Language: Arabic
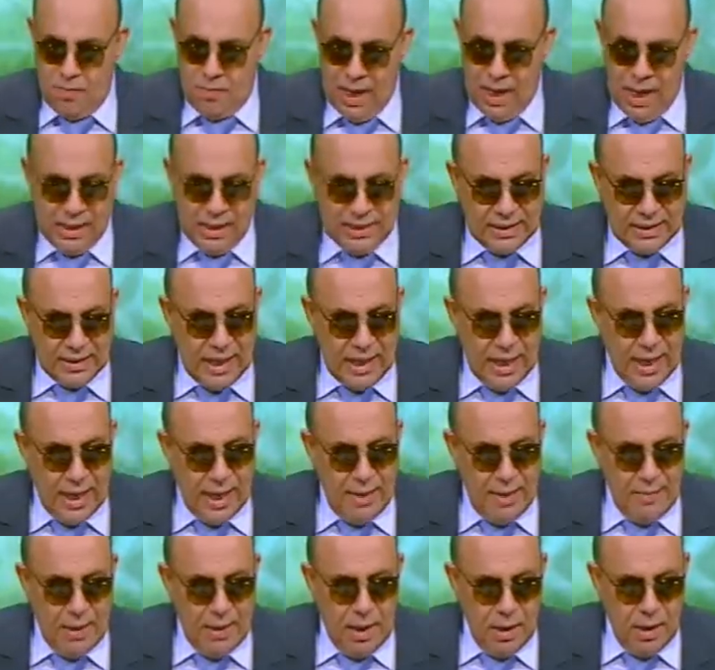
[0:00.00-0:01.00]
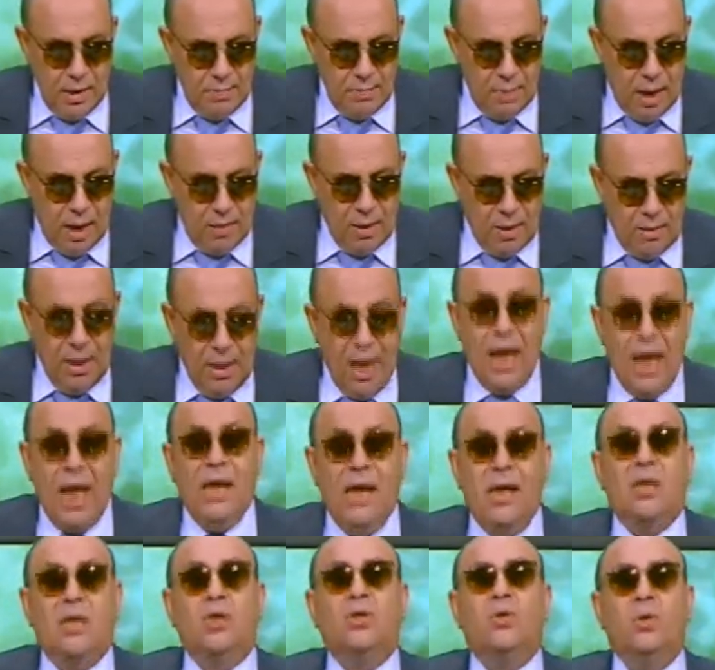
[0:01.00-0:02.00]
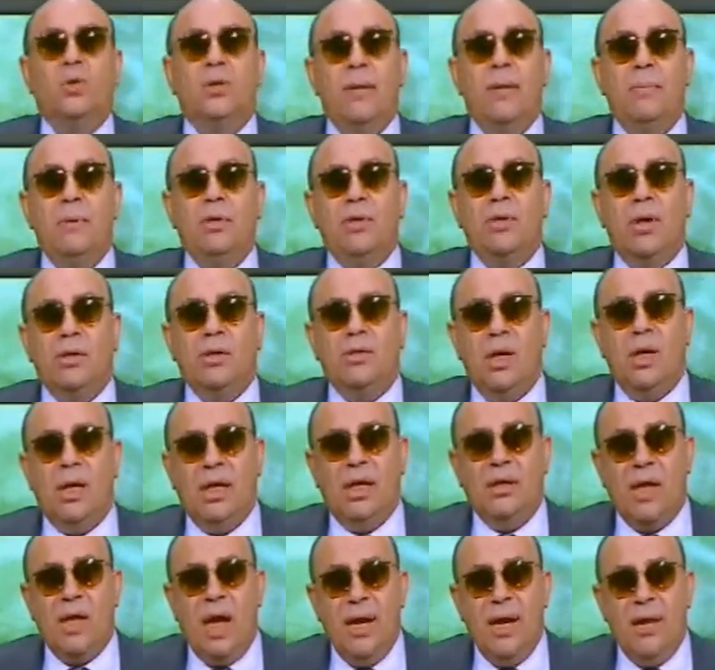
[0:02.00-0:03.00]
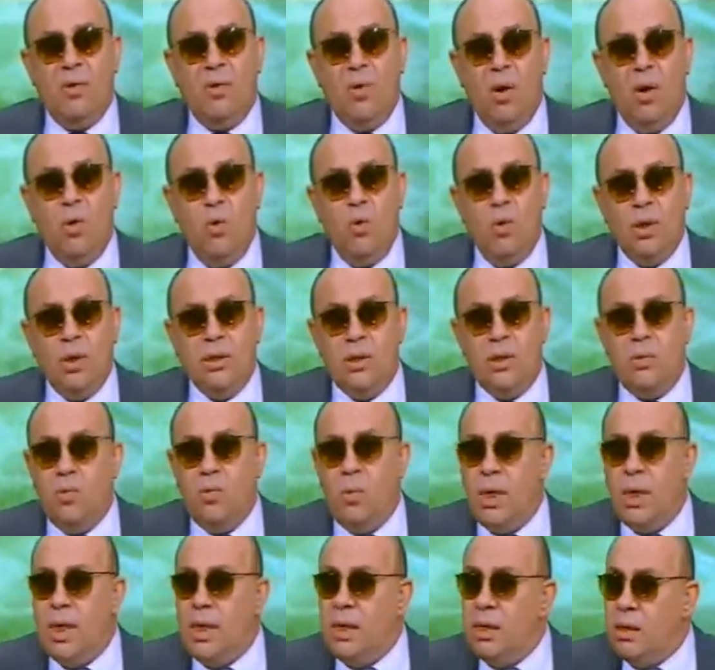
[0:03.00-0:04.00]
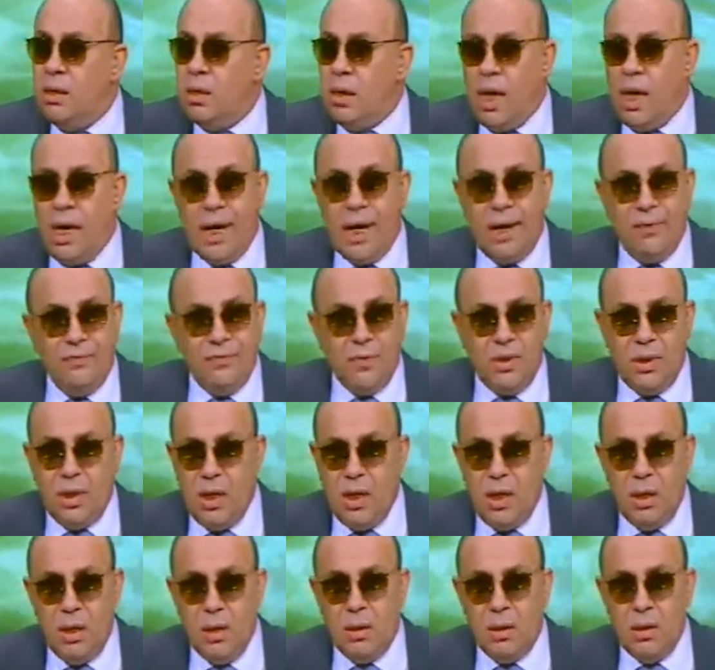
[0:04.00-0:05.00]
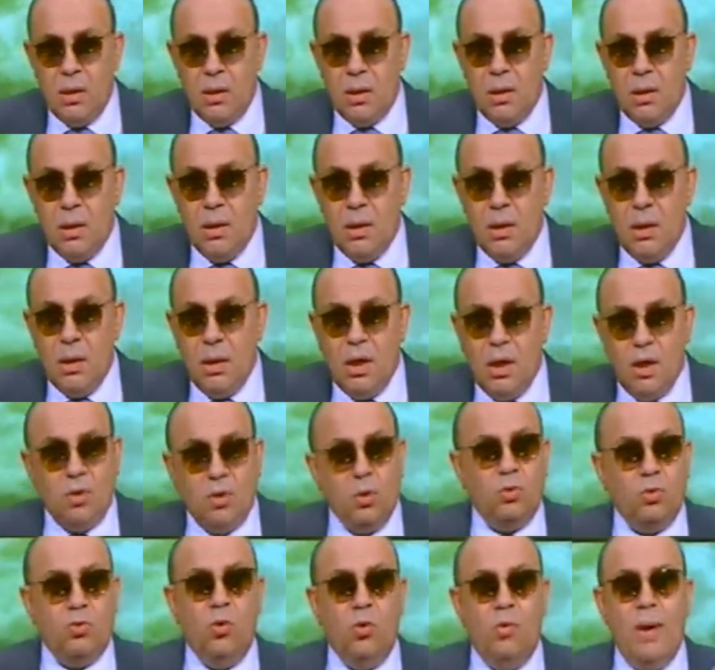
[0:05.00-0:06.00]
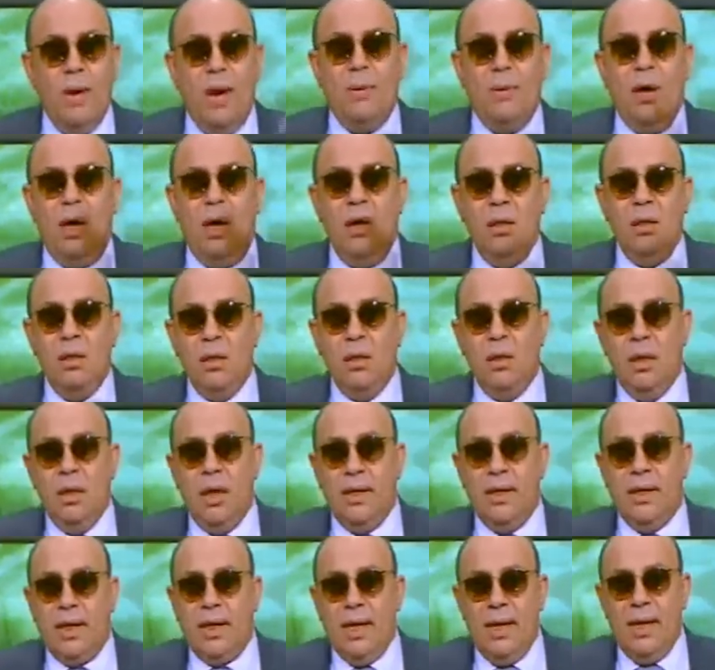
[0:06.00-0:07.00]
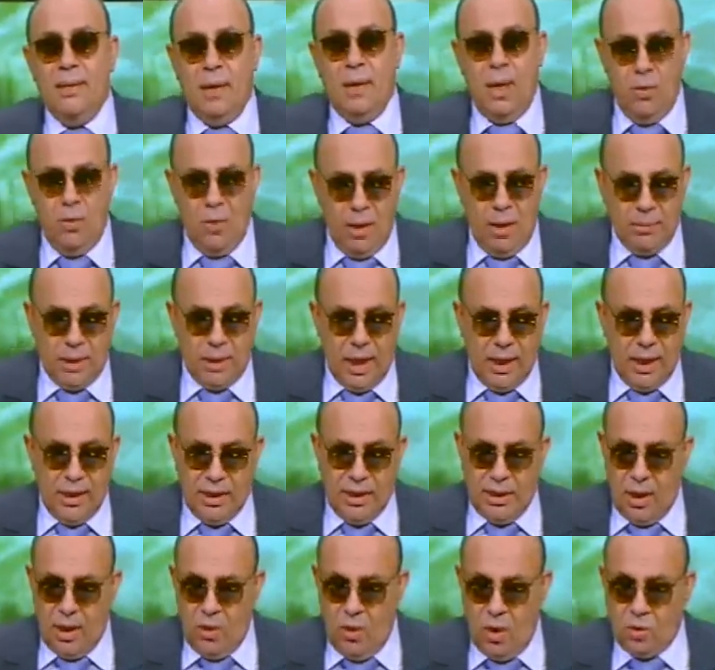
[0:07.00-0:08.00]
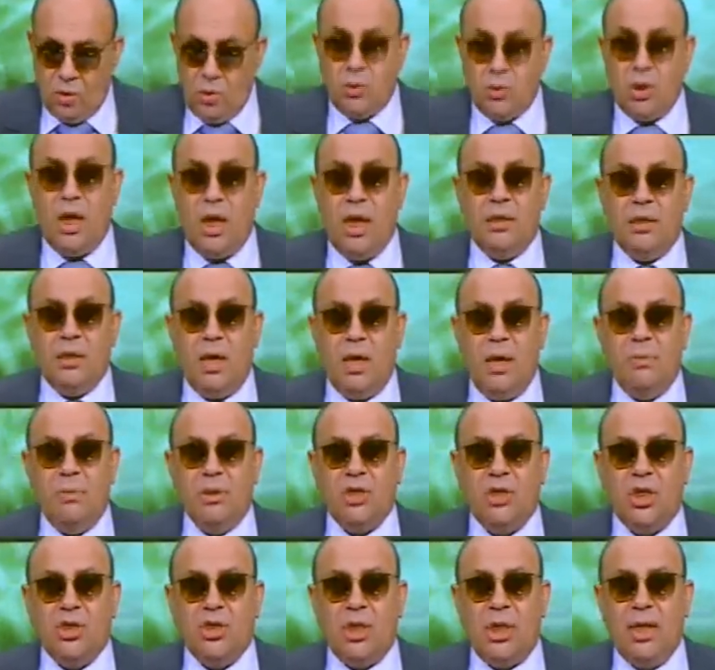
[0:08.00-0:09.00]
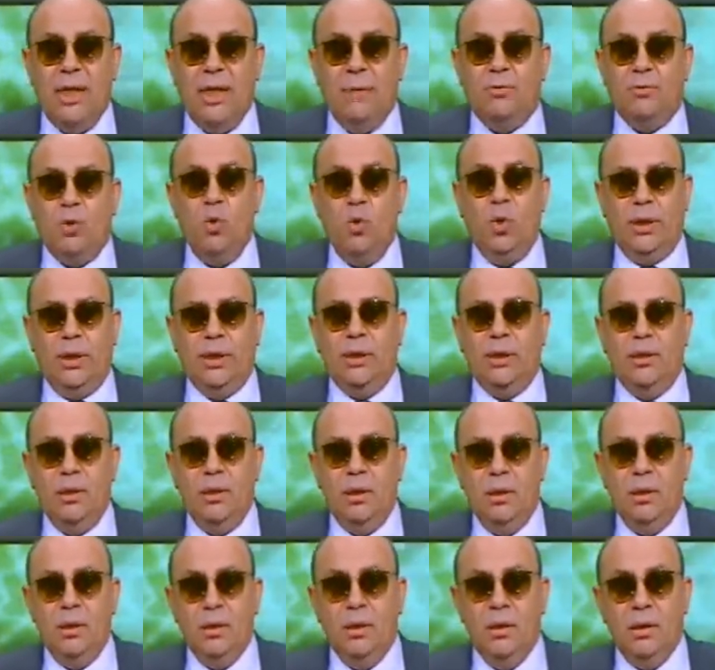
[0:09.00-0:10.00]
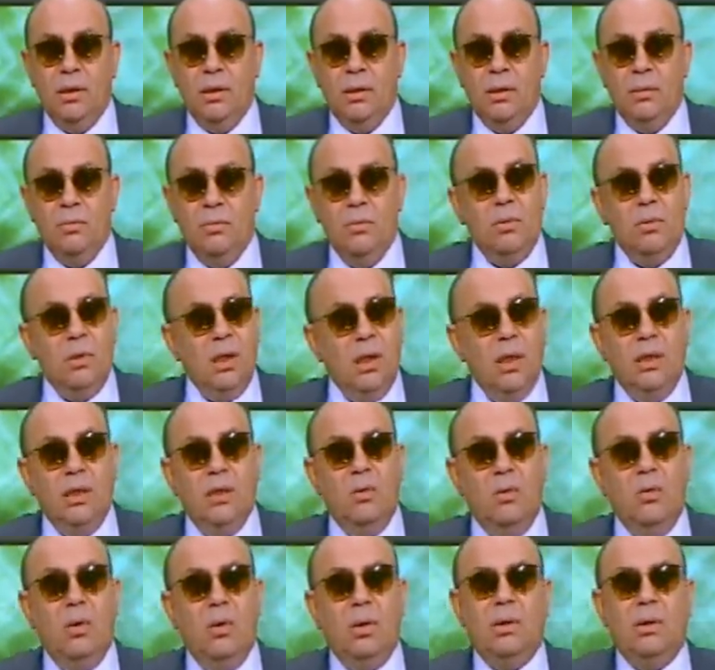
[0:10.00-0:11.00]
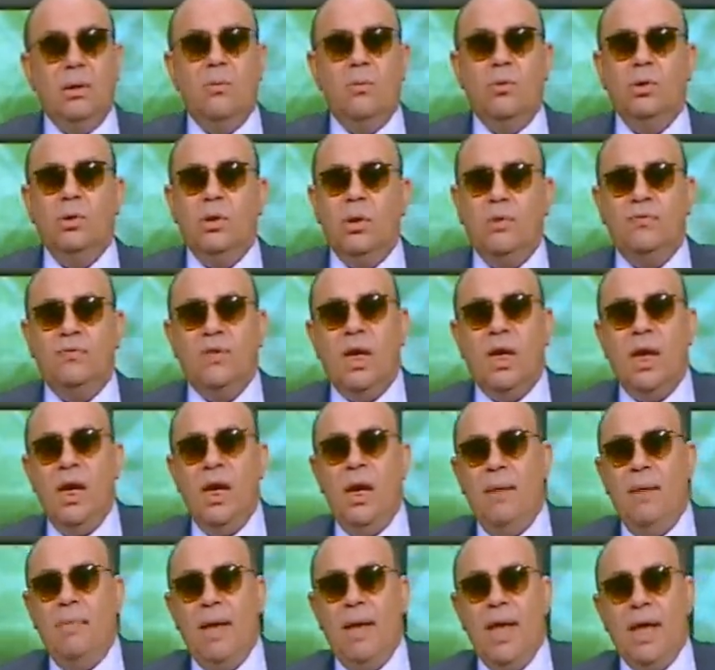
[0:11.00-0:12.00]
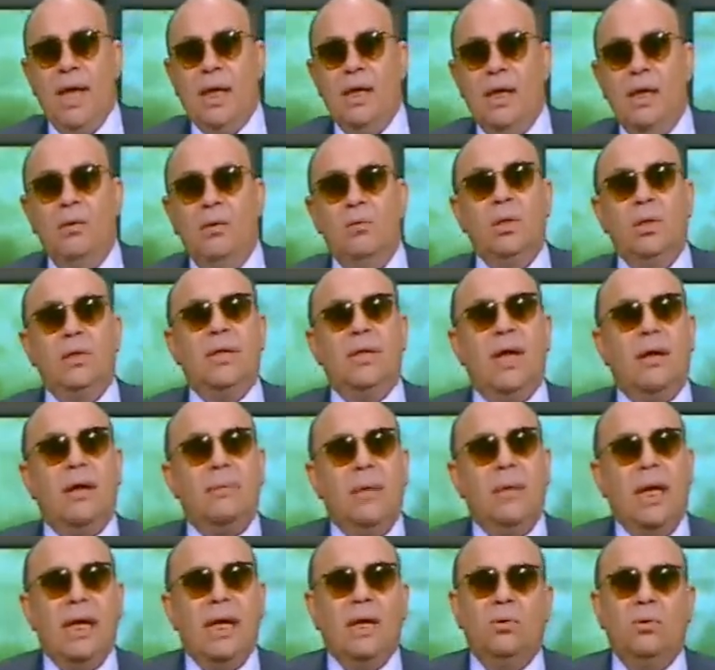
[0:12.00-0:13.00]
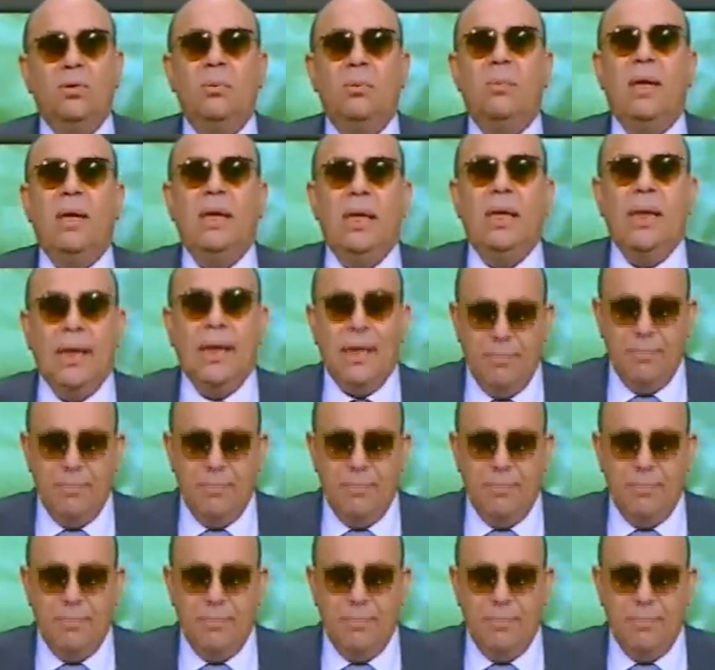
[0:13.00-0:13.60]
بس يا هبه بابا بقى قال لك اسكت يا بت انا طلعت عنك وعن اخواتك ولا يجرى حاجه في الدنيا انت قلت له بابا انا جاي بقى وارضى على العيد اهوت وطلعت ال 15 جنيه بتوعي ممكن جدا يقول لك طب كنت تفتكرينا معاكي ويضحك معاكي وتبقى ليله